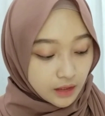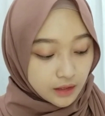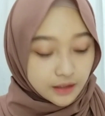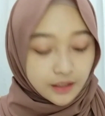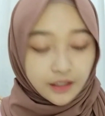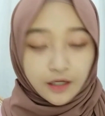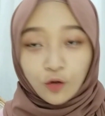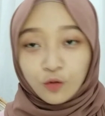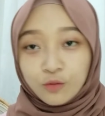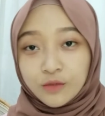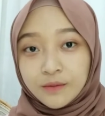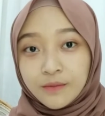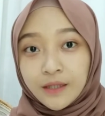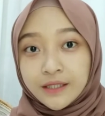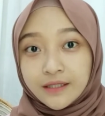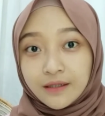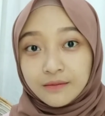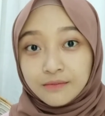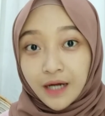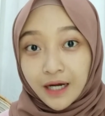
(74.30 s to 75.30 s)
dan aku beli
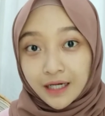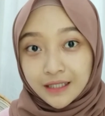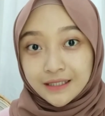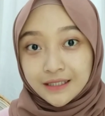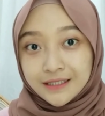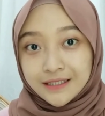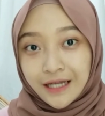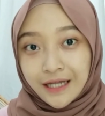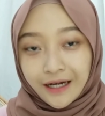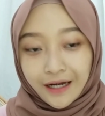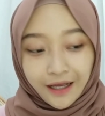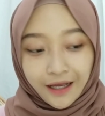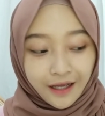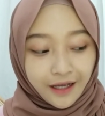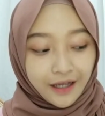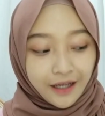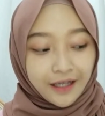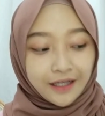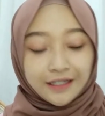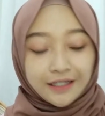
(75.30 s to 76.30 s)
banyak banget di sana
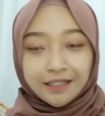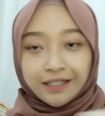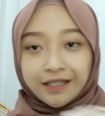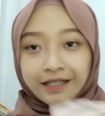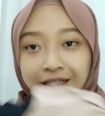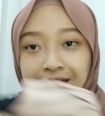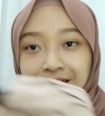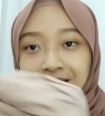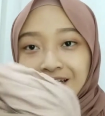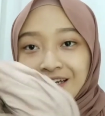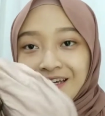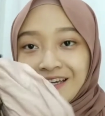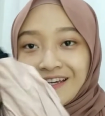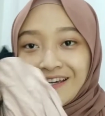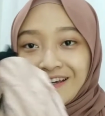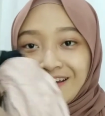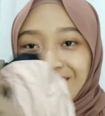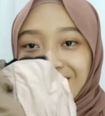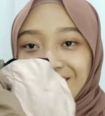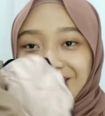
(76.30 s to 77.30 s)
nih
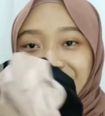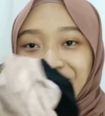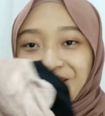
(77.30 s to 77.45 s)
ya